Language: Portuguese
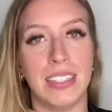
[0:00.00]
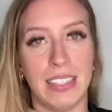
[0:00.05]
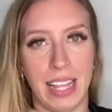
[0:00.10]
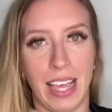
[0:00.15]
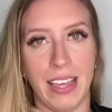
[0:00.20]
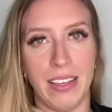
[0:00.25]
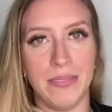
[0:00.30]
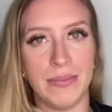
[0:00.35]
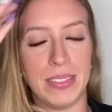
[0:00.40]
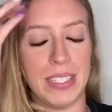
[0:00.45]

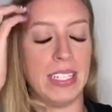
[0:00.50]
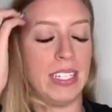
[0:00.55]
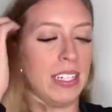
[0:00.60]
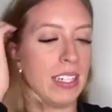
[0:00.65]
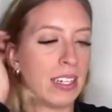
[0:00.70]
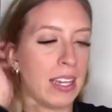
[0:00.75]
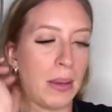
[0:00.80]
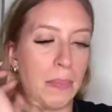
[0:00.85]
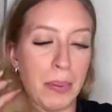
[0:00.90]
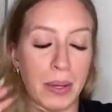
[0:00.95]
né?
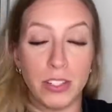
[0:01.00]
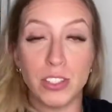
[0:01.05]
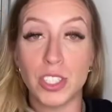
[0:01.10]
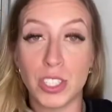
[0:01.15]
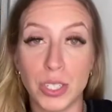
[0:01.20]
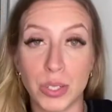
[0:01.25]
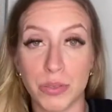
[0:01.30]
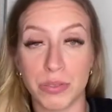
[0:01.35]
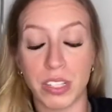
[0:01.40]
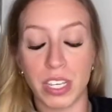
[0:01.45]
E capaz
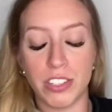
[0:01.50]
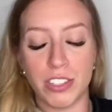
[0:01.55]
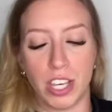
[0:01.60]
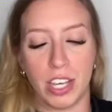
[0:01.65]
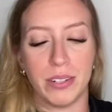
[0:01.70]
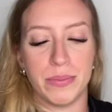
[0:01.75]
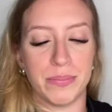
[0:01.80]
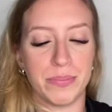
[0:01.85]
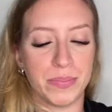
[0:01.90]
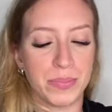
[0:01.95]
de não
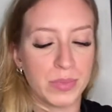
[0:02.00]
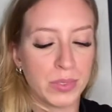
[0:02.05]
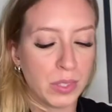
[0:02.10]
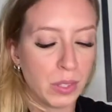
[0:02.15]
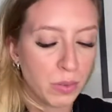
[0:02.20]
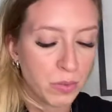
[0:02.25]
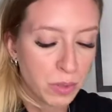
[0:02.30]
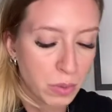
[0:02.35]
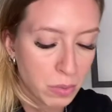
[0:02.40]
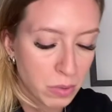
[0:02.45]
viajar.
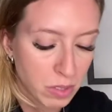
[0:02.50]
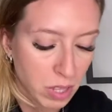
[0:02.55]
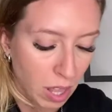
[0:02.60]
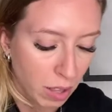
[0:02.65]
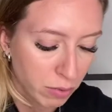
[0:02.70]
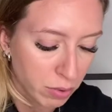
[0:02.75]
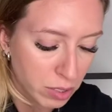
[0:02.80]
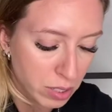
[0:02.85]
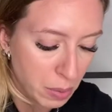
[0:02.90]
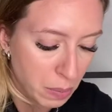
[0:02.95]
Então vamos
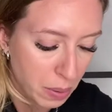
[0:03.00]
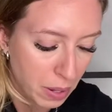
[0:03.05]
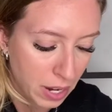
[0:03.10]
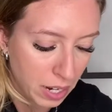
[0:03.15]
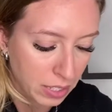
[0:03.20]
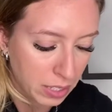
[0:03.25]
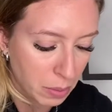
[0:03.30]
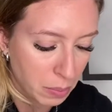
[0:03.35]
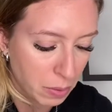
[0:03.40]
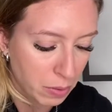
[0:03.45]
lá, vou
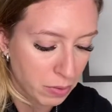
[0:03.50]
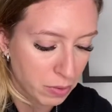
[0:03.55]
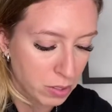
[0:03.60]
separar aqui para